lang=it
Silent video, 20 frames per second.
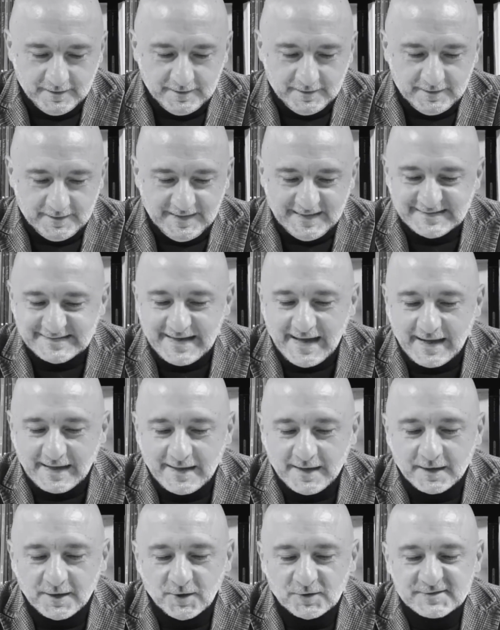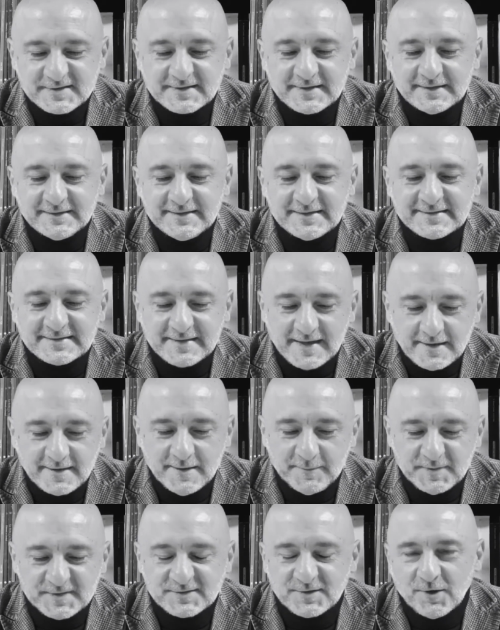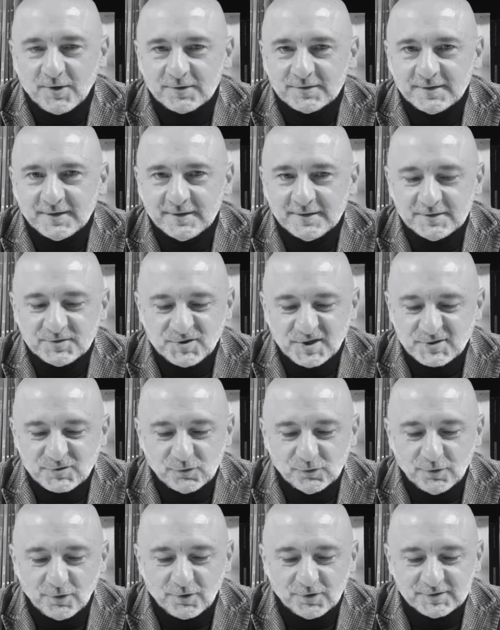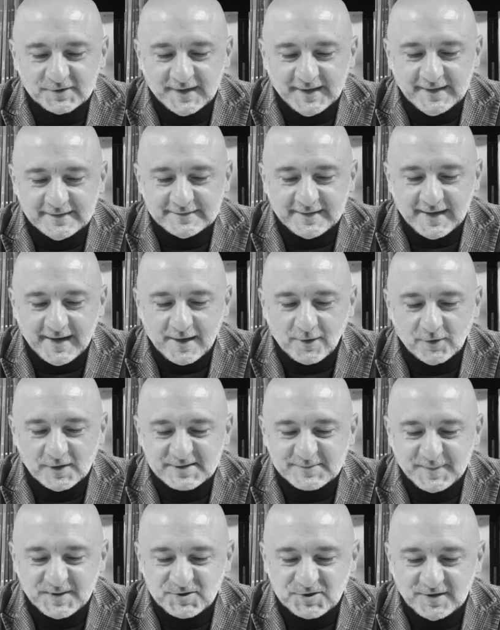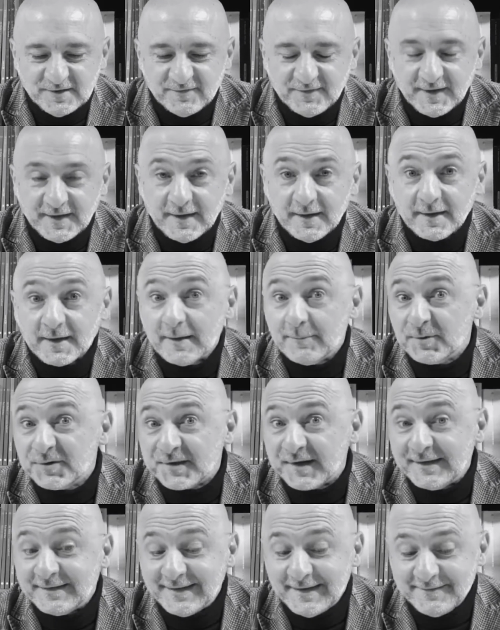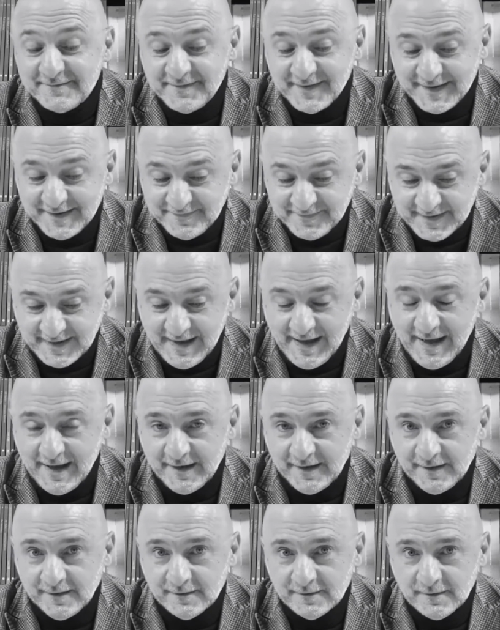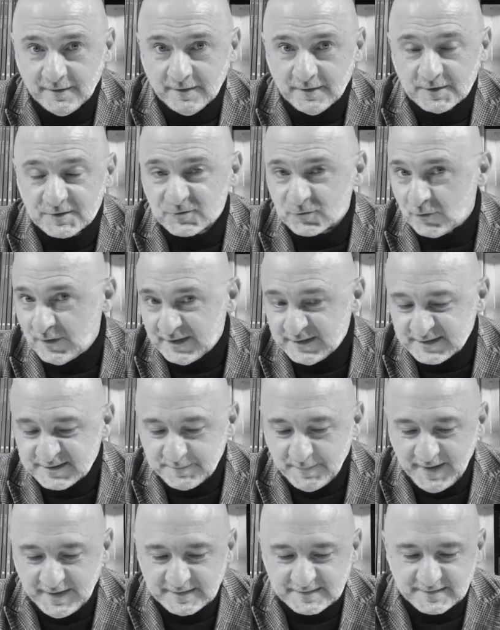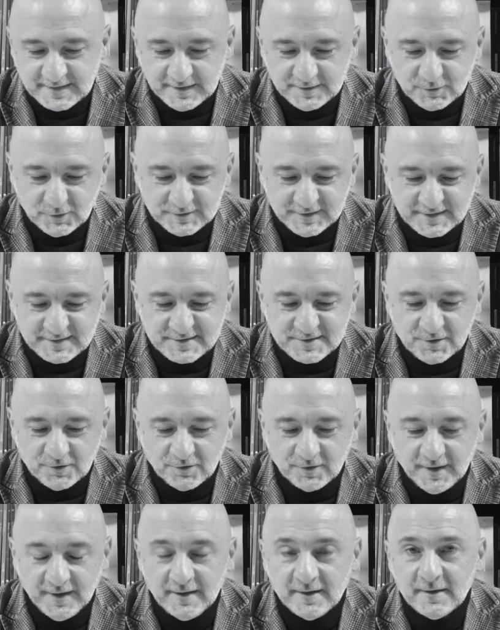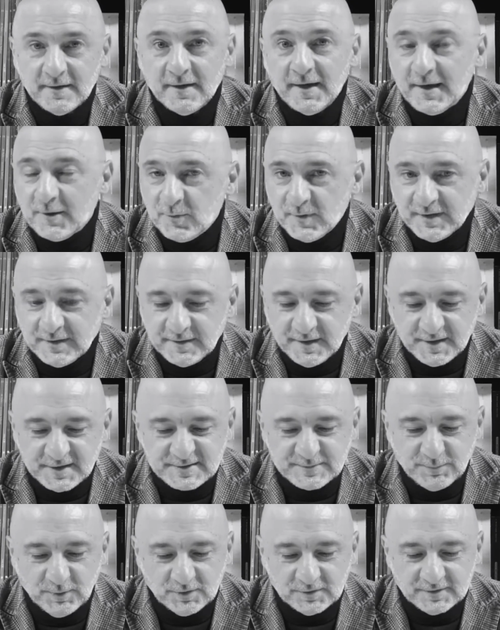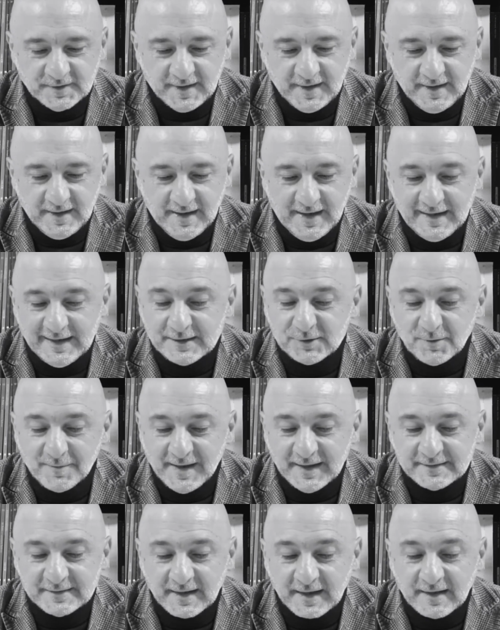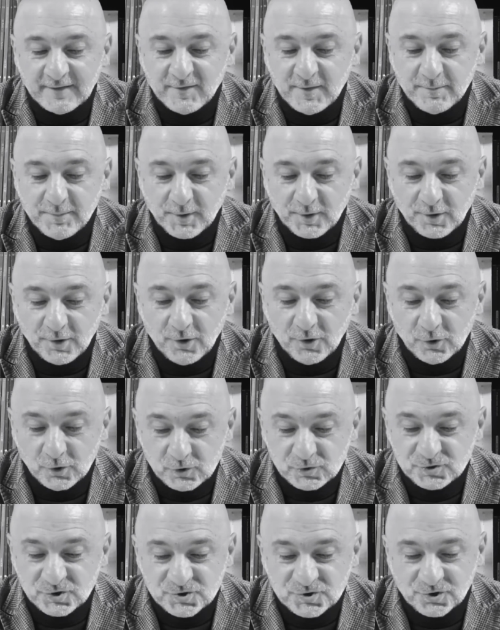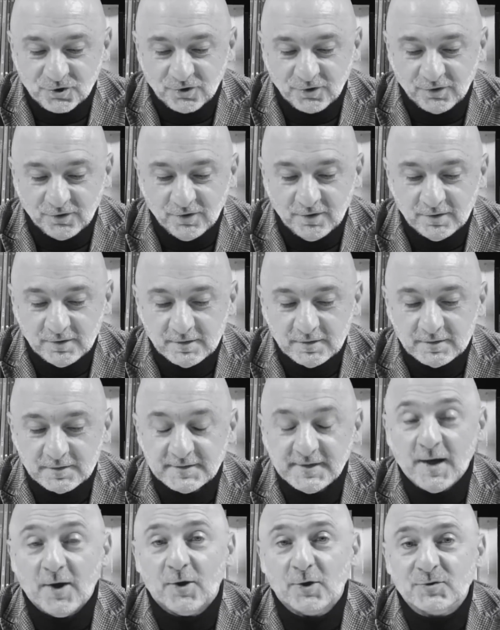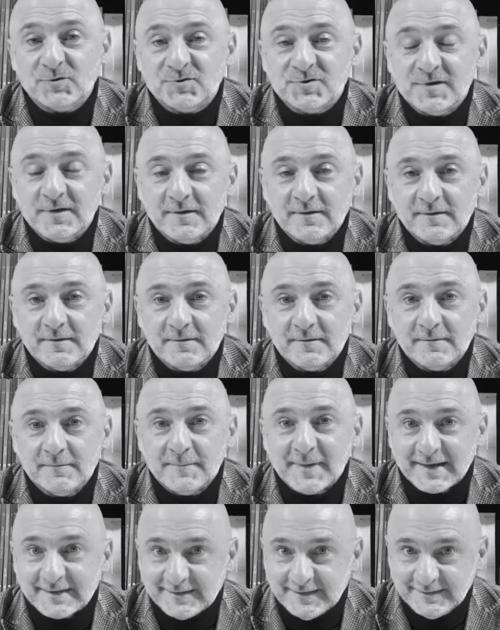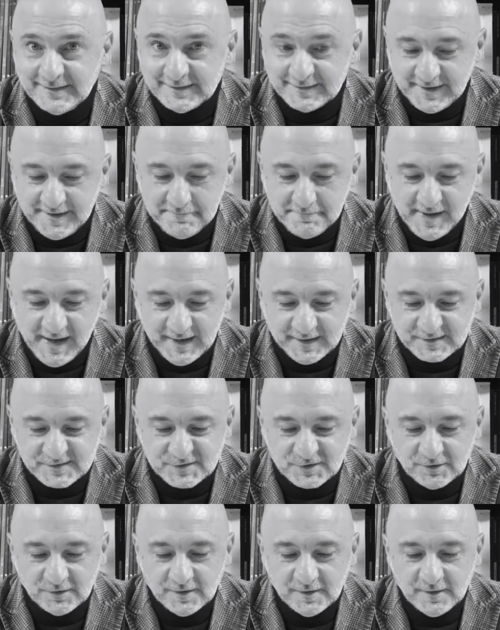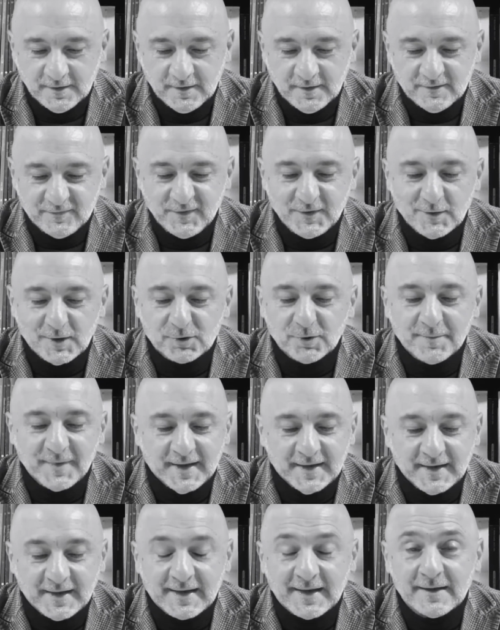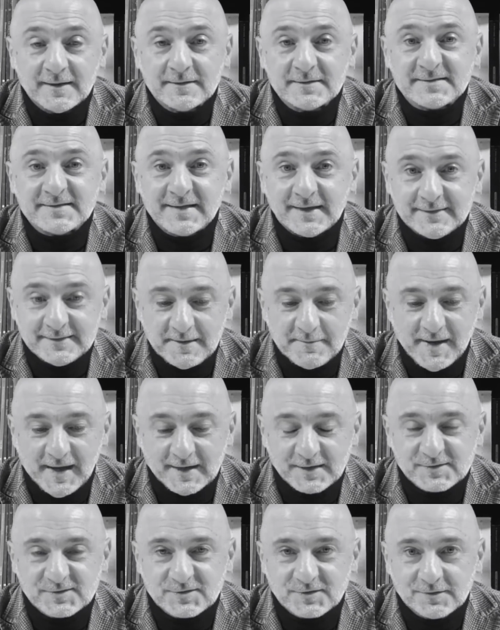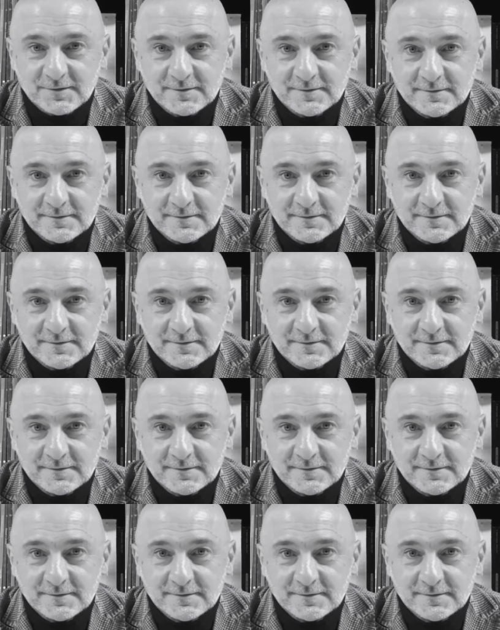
La saga consta di sei episodi, ciascuno contenente regole specifiche che potrete verificare sulla dispensa in dotazione e quindi rispondere alla domanda che vi porrò ogni giorno, da oggi, martedì 3 marzo, fino a domenica 7 marzo.